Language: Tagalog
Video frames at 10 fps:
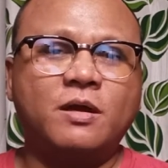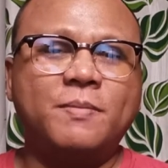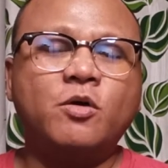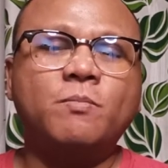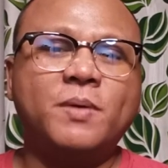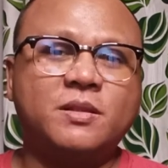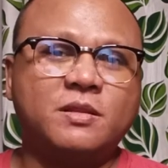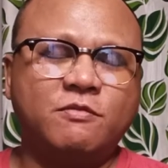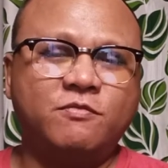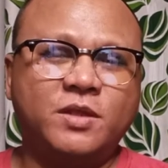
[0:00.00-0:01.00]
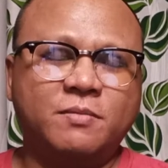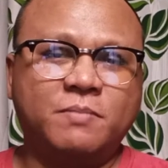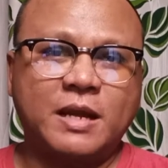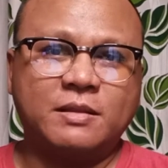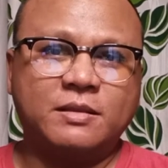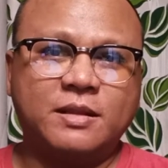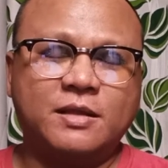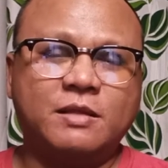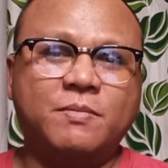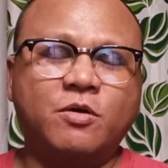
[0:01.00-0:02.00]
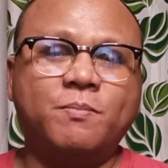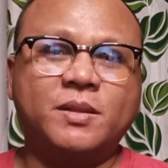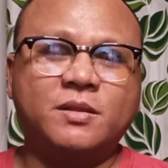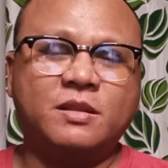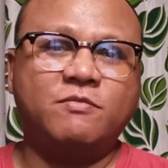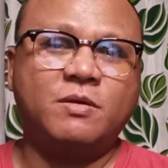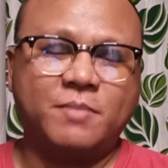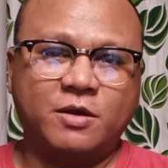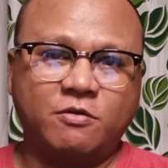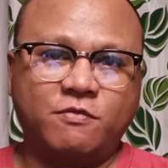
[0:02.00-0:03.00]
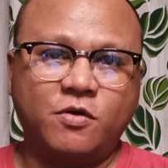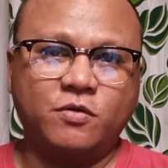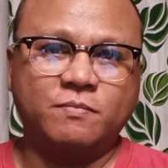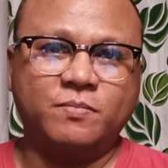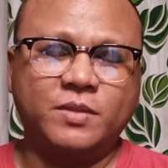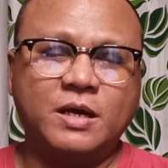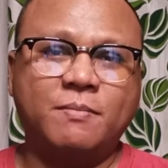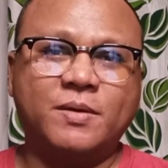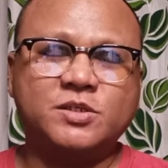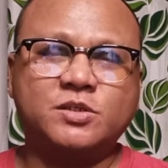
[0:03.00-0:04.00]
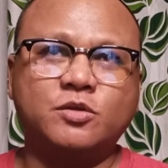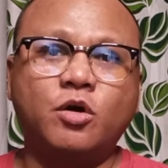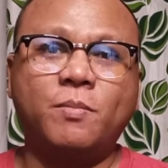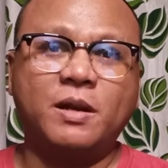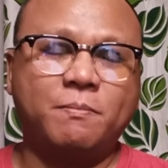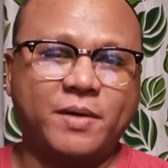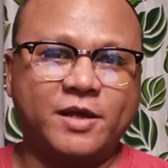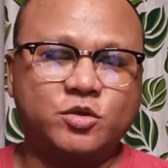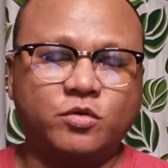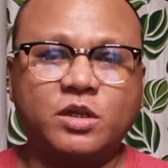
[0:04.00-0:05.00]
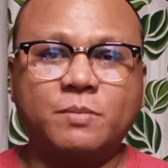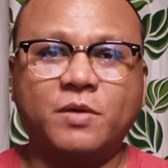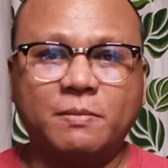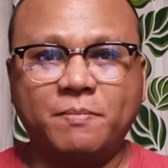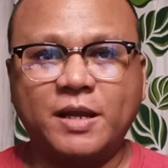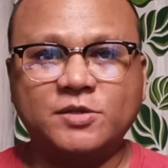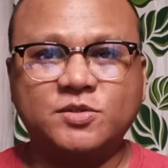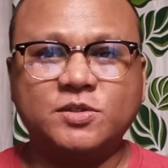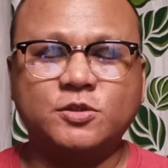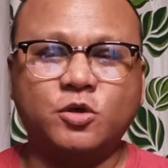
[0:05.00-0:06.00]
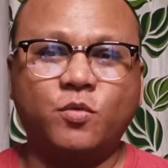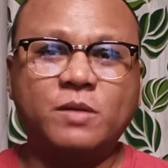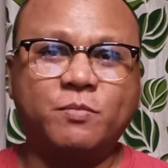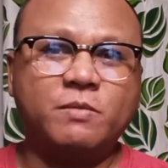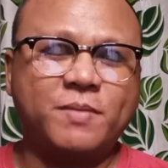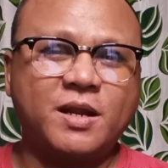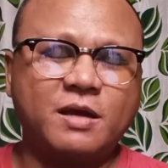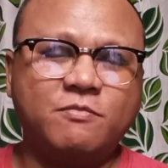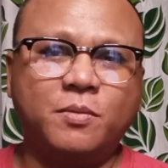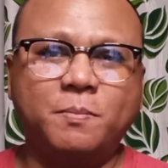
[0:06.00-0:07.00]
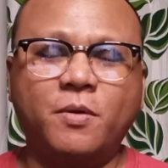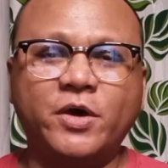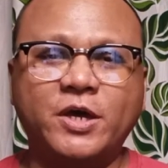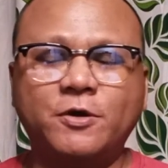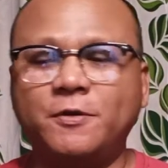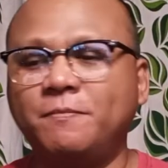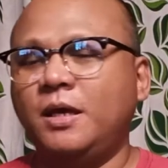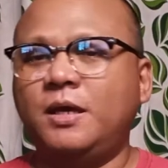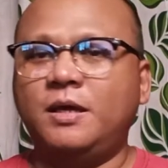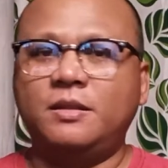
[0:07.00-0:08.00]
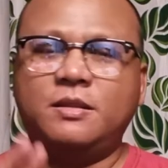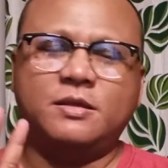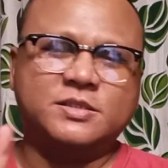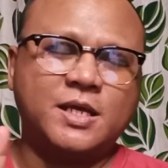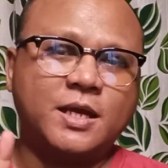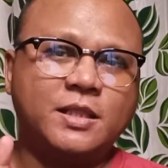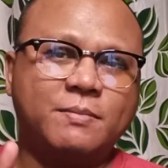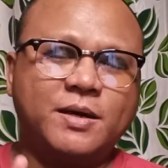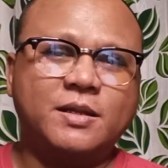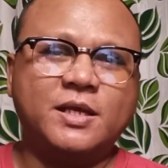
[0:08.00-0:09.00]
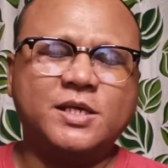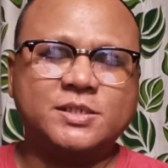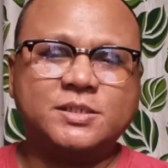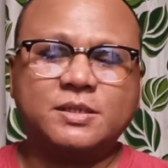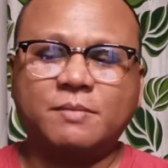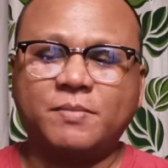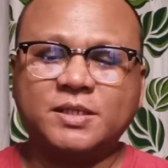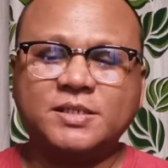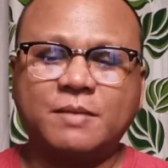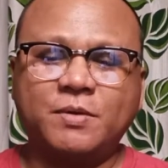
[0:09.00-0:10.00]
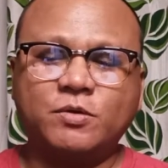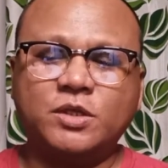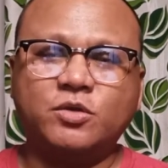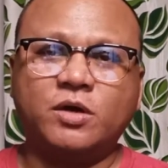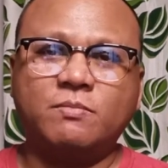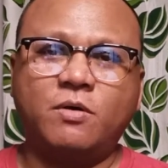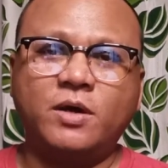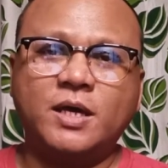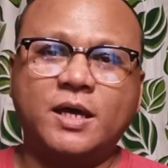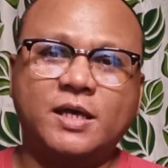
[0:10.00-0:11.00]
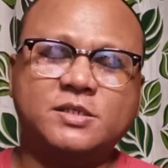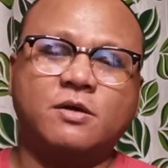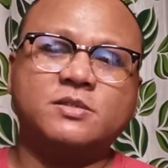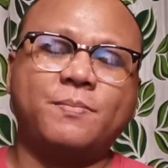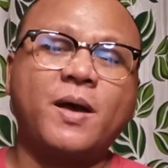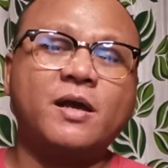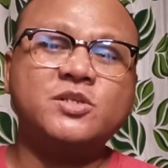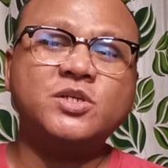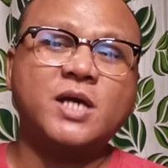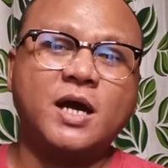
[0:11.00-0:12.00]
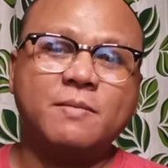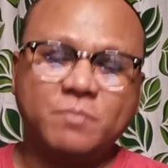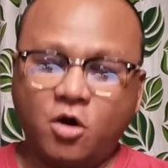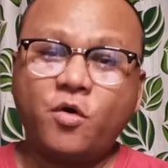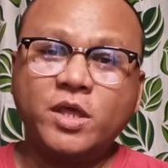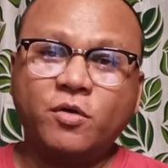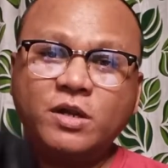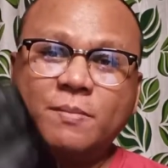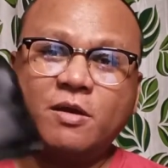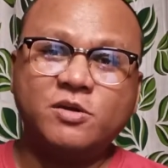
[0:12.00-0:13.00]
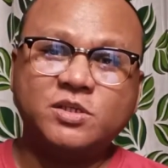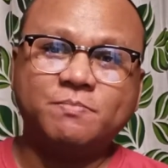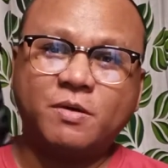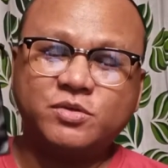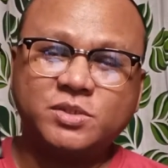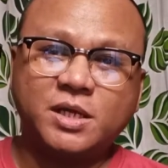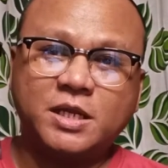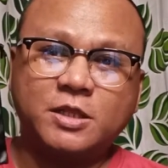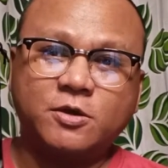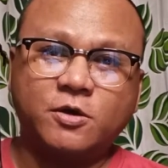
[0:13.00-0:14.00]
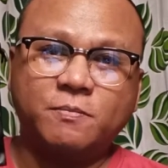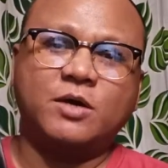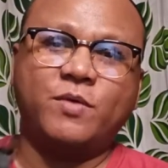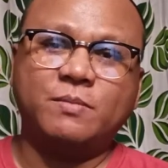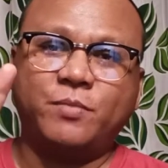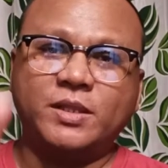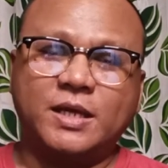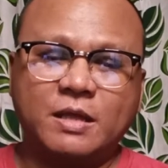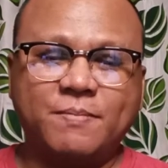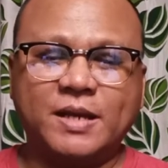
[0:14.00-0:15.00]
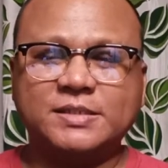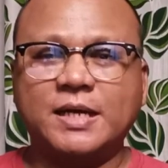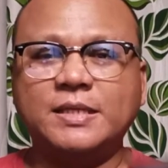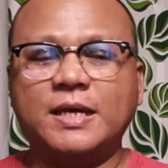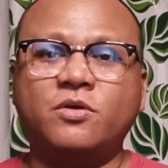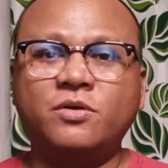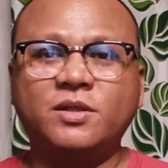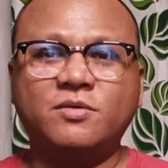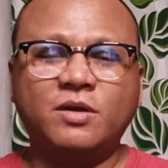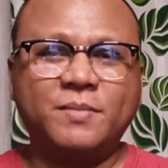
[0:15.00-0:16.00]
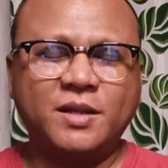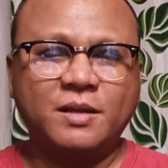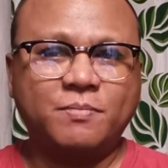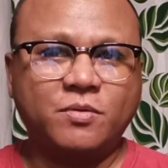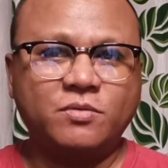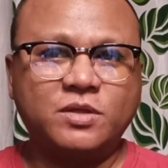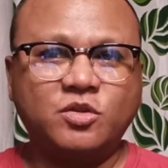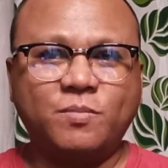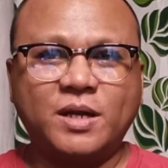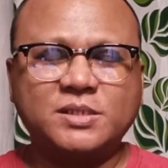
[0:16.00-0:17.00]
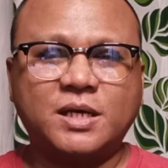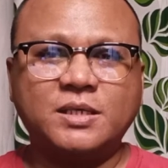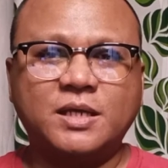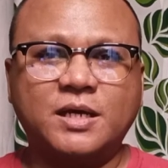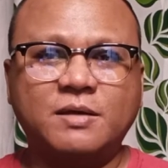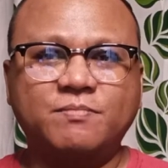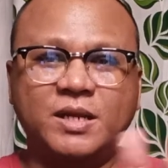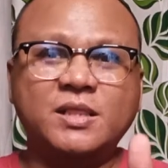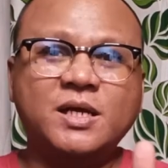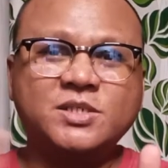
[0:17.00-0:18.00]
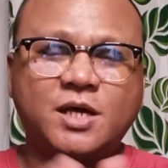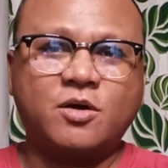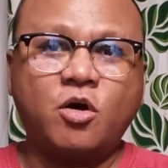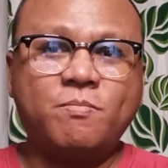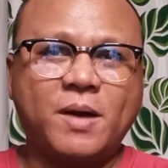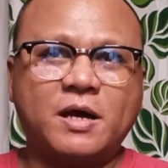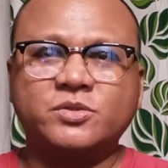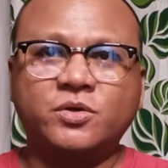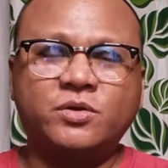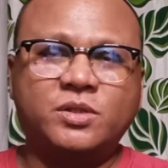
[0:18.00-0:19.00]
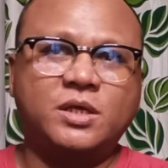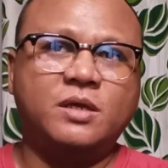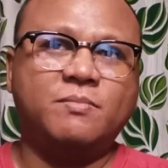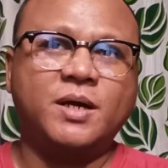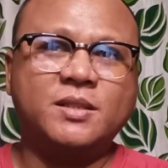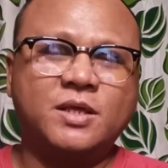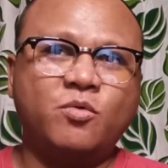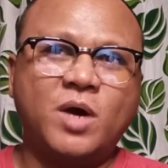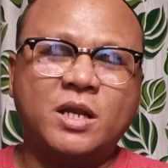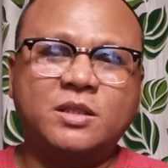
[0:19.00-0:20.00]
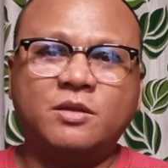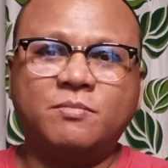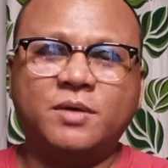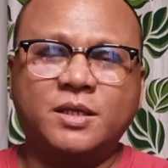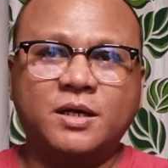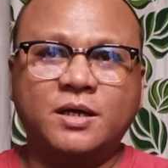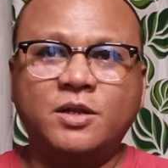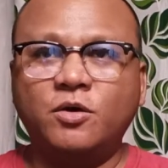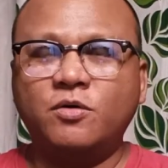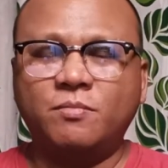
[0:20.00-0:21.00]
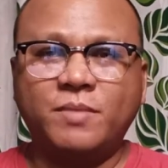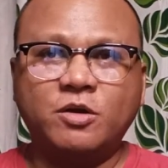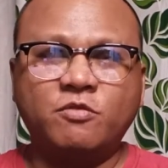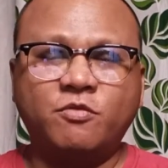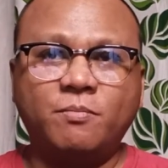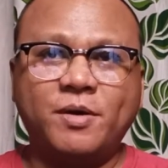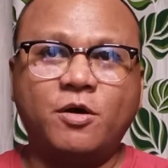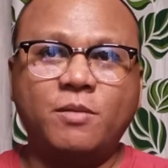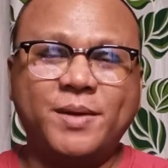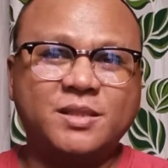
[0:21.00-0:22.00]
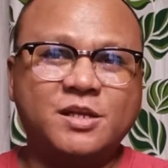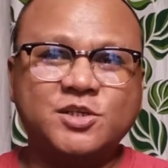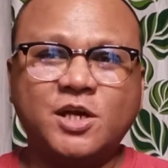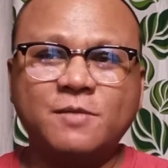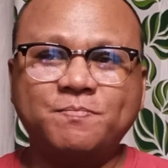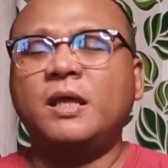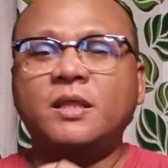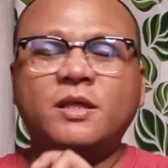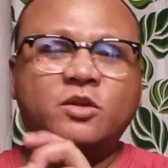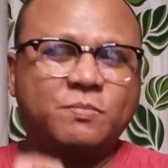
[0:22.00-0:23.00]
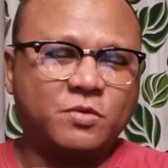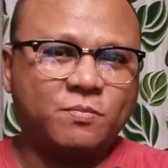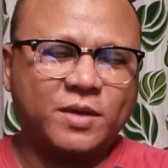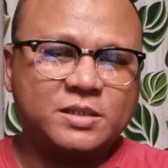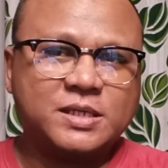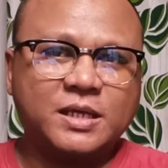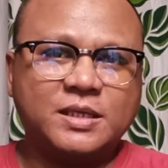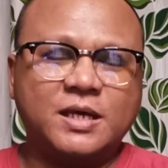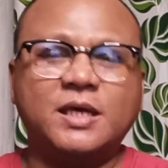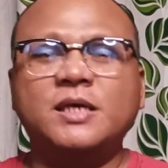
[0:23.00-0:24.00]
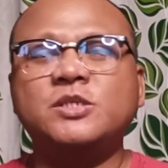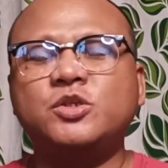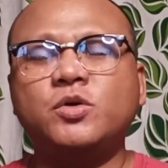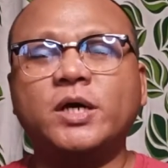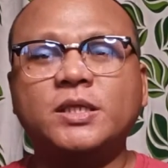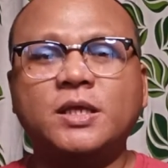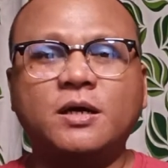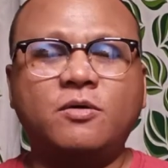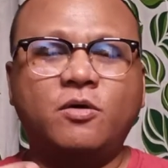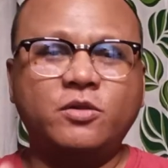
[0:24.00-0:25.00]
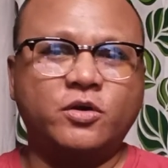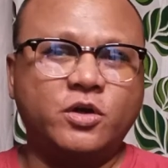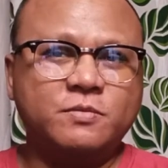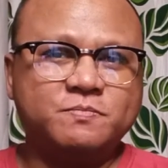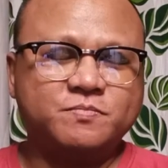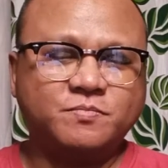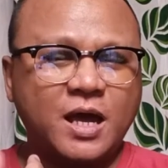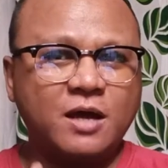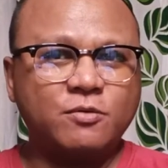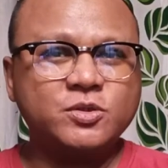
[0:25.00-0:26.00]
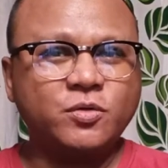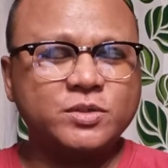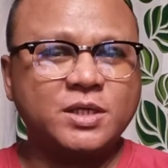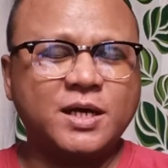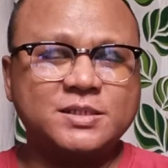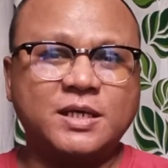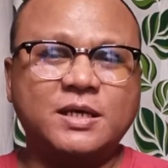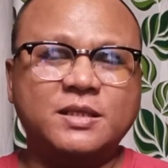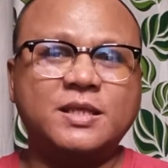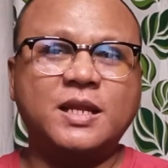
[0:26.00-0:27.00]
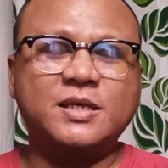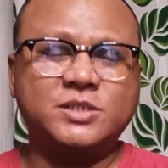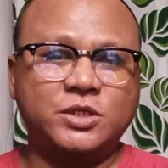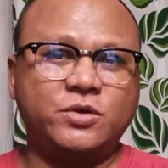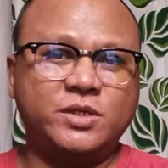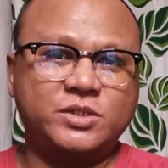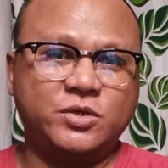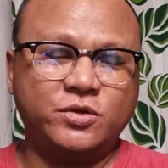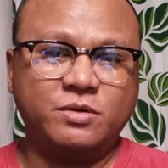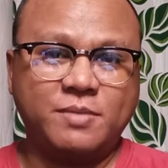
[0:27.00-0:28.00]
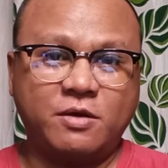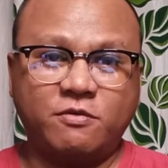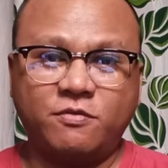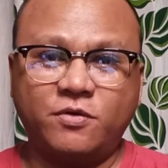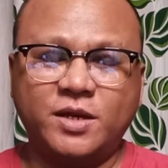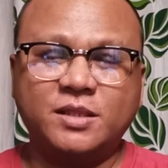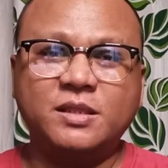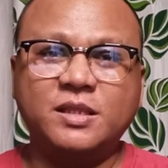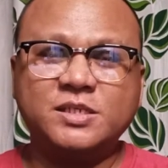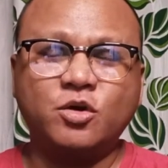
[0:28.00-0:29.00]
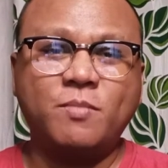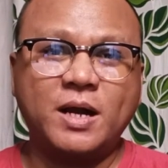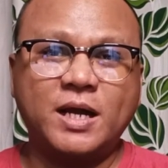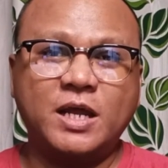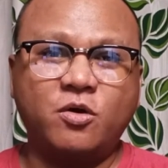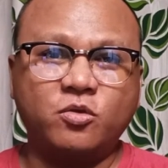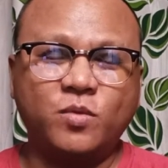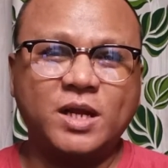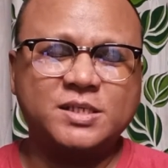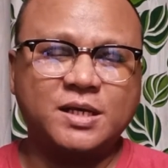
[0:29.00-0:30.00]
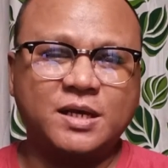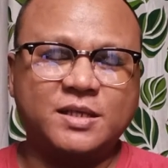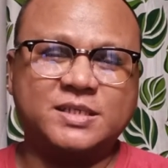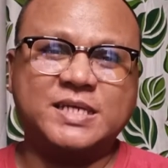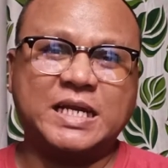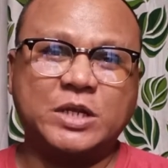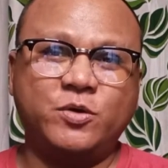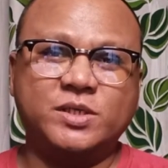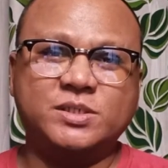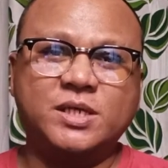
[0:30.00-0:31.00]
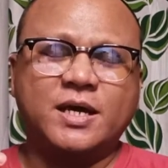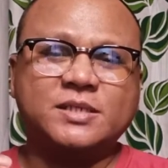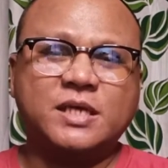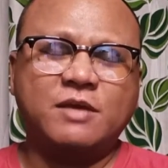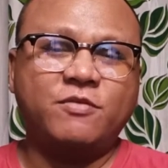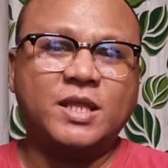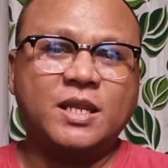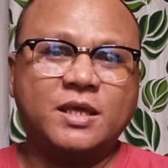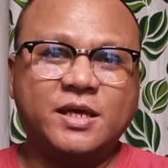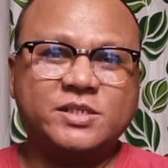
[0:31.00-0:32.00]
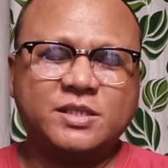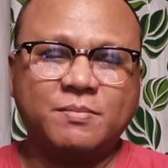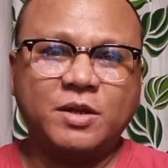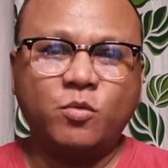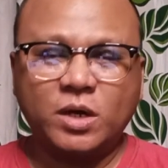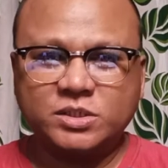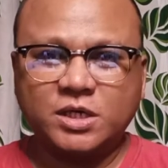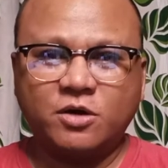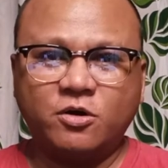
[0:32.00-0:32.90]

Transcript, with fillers: ibang competitive niyang brand at ibang competitive niyang microphone na mas double ang price or triple ang price so 1 point para kay Boya yon and second naman is masasabi ko dito kay Boya is sa packaging niya, okay ako na meron siyang pouch na ganito. Yeah, one point again para sa kanya. Third ko naman na pro dito para sa kanya, maliit lang siya, compact, sturdy, maganda yung quality ng kanyang ano, microphone, all metal siya. And another pro pa rin sa kanya is yung kanyang holder uh, gusto ko siya kasi talaga secure na secured yung microphone at hindi siya gumagalaw at wala siyang unnecessary noise. Kasi if in any case na maluwag siya